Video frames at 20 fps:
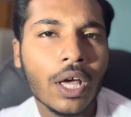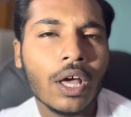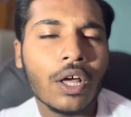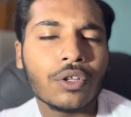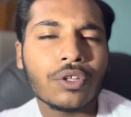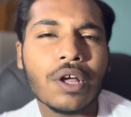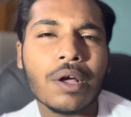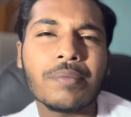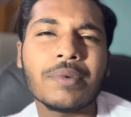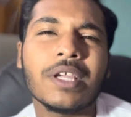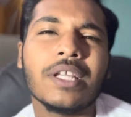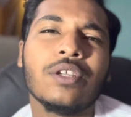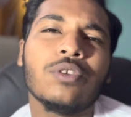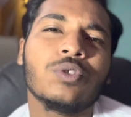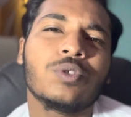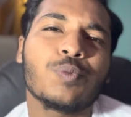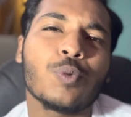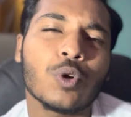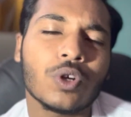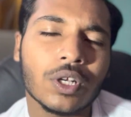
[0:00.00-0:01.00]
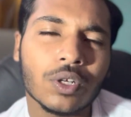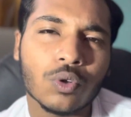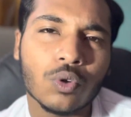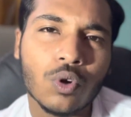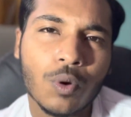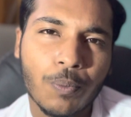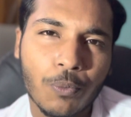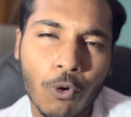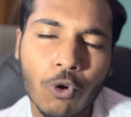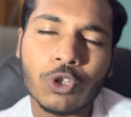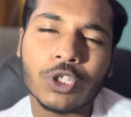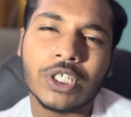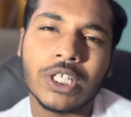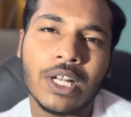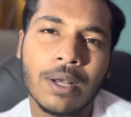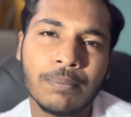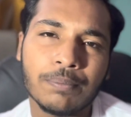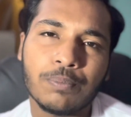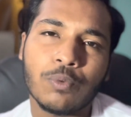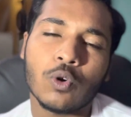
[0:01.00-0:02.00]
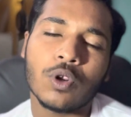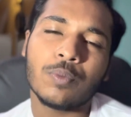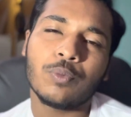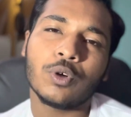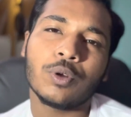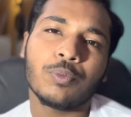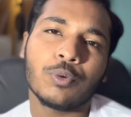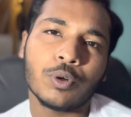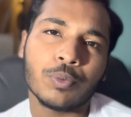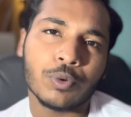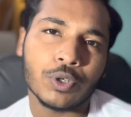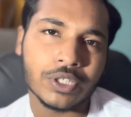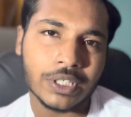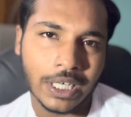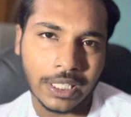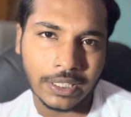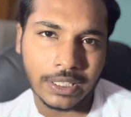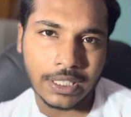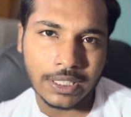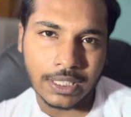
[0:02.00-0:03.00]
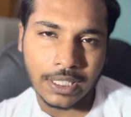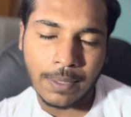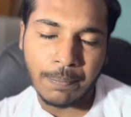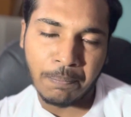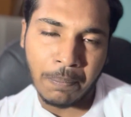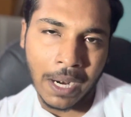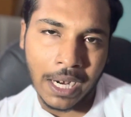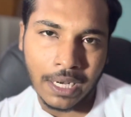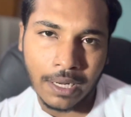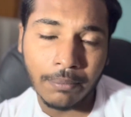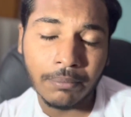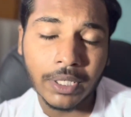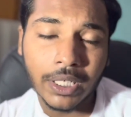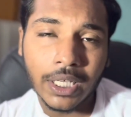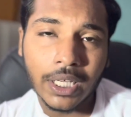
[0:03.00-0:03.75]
তো আমি এই নিউজ পোর্টালগুলো পড়ছিলাম পড়ে পড়ে পড়ে পড়ে জানতে যেটা পারলাম